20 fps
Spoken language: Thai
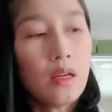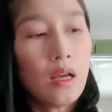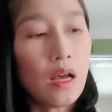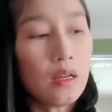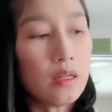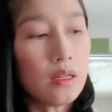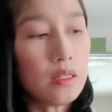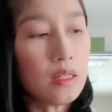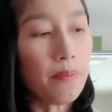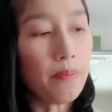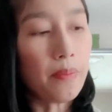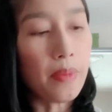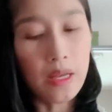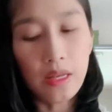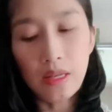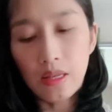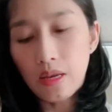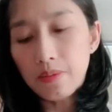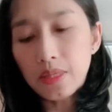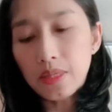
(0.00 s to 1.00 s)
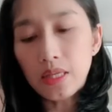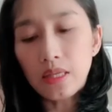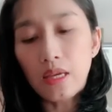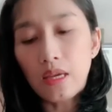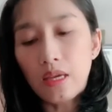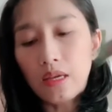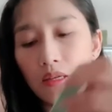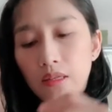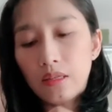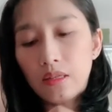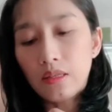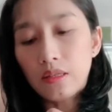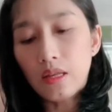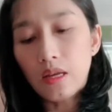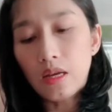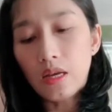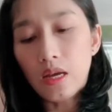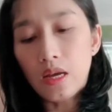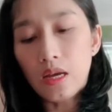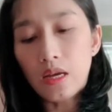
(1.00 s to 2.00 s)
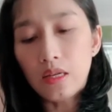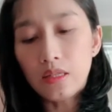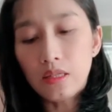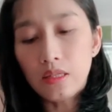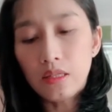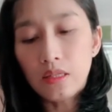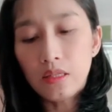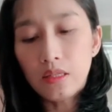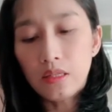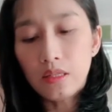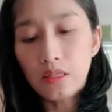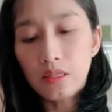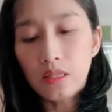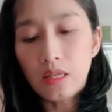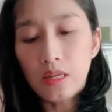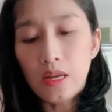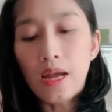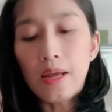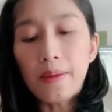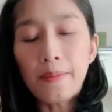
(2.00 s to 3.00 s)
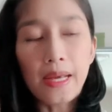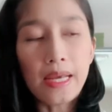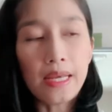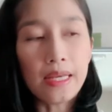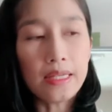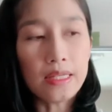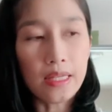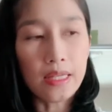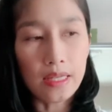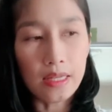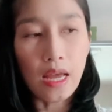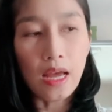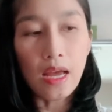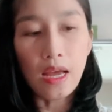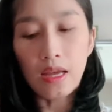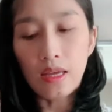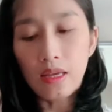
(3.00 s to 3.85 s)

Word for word: อ่ที่จำเป็นลิปสติกนะคะ ใส่ได้ไหม ใส่ได้